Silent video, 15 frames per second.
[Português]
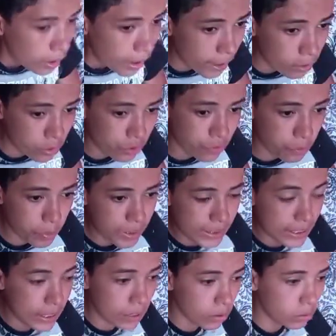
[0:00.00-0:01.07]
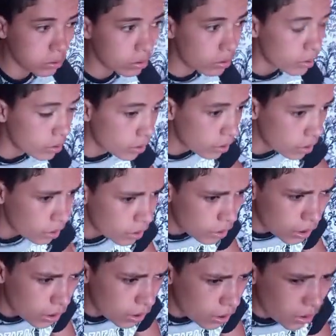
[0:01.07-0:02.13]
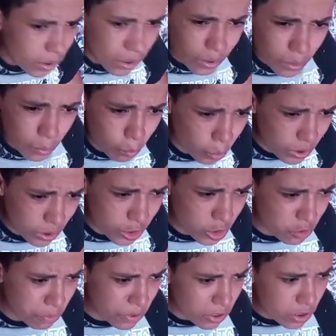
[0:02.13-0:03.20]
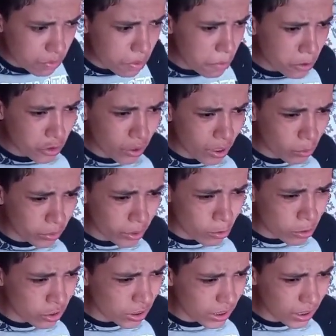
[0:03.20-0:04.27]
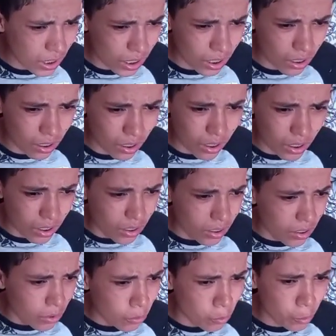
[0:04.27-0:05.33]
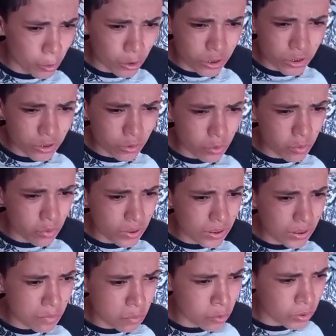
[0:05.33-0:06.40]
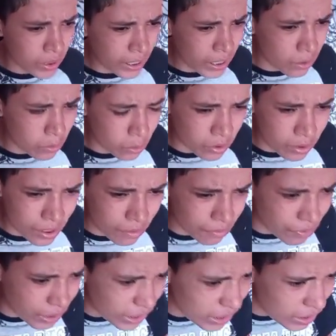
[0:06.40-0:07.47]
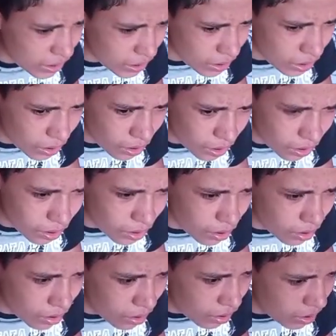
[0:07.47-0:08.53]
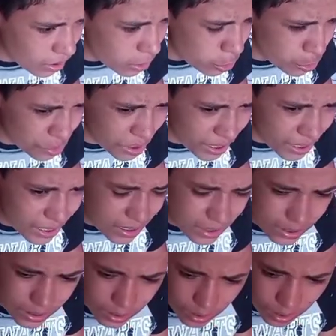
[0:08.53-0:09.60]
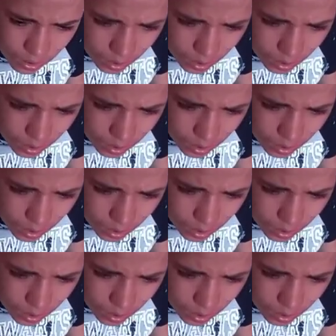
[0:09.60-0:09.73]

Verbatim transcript: Aí eu tive um pesadelo. Muita gente pedindo pra me jogar um tal de World Truck Simulator, Driving. Que jogo é esse?